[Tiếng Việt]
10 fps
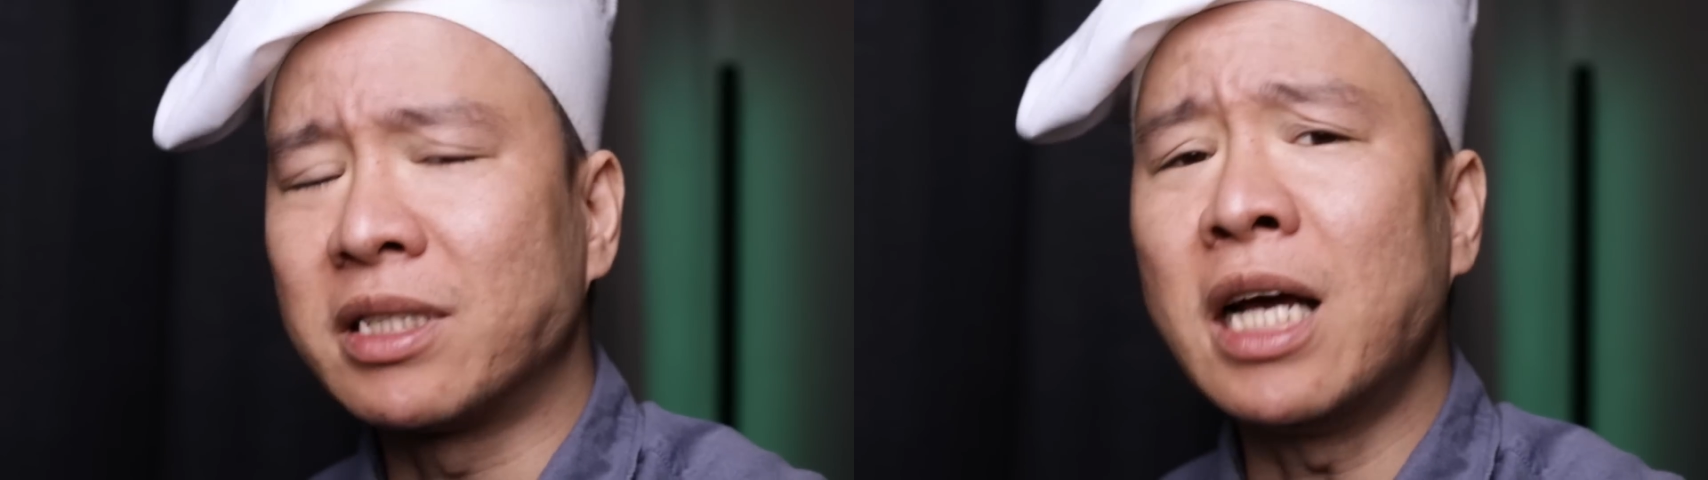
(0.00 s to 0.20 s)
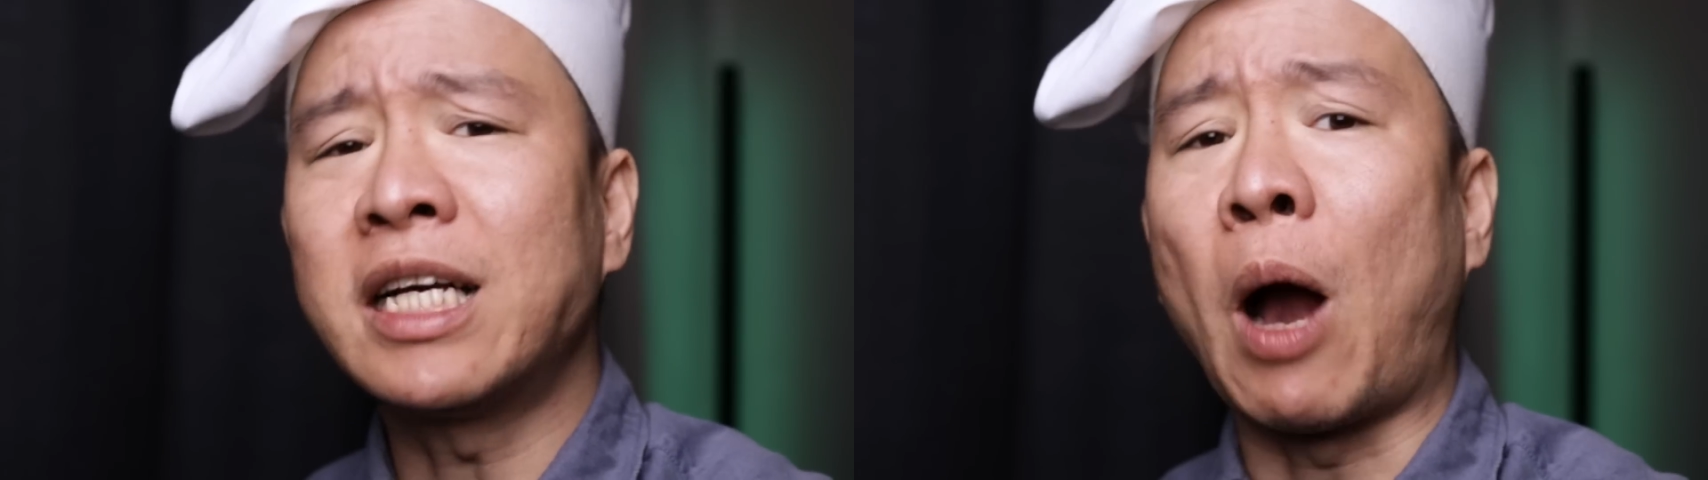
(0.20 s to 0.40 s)

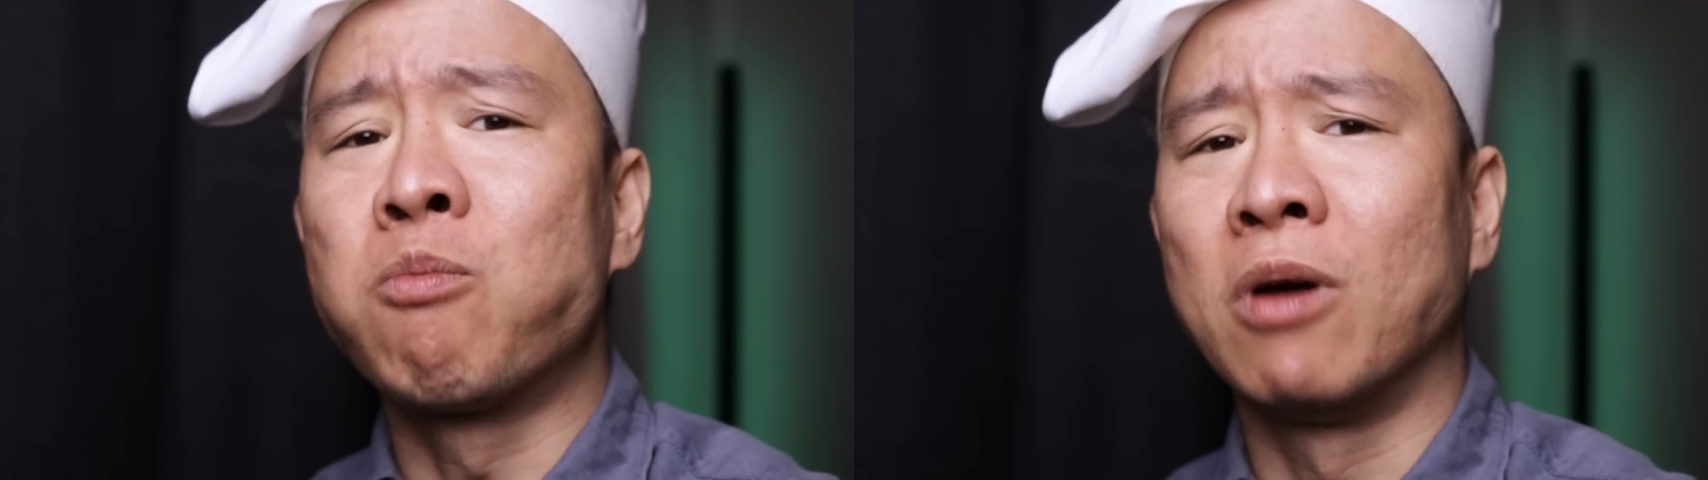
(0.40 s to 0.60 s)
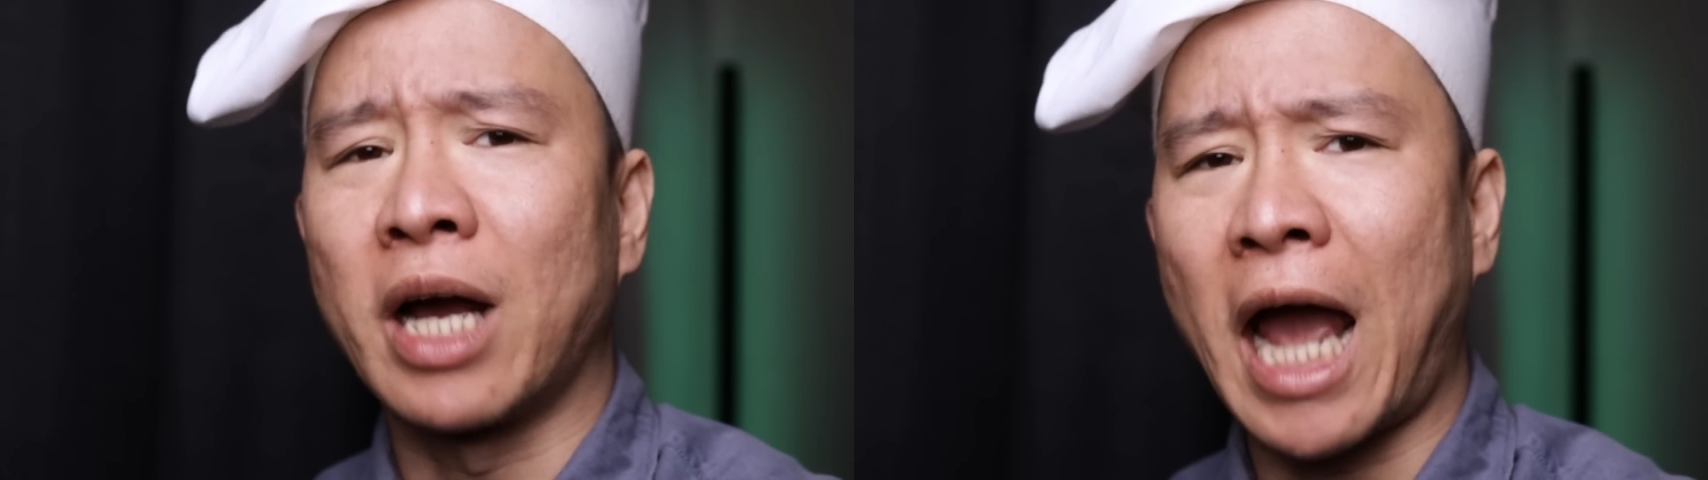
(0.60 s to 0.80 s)
bạn tấn
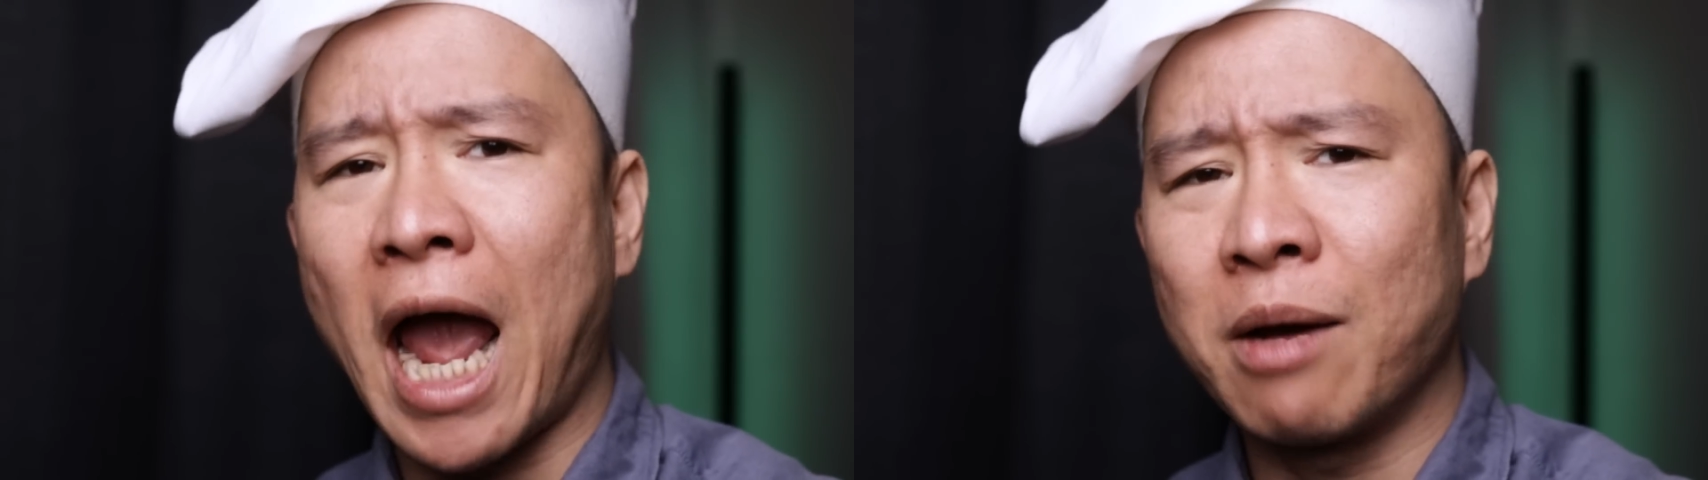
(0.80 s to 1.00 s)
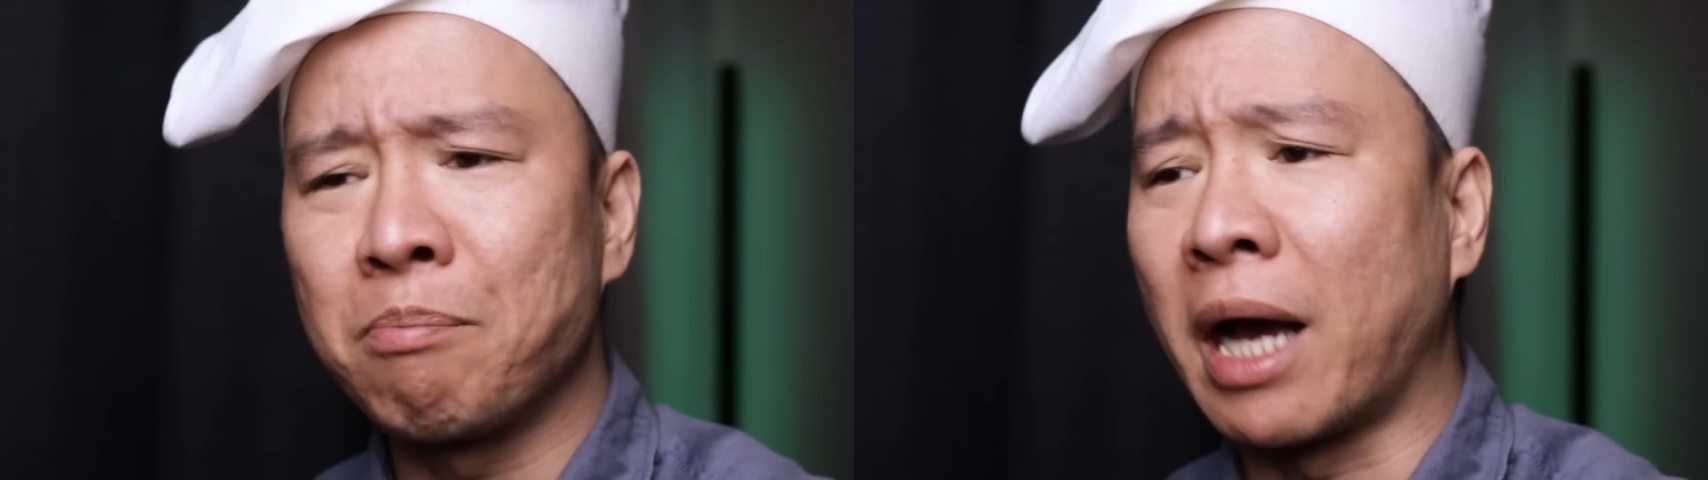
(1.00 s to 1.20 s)
công người khác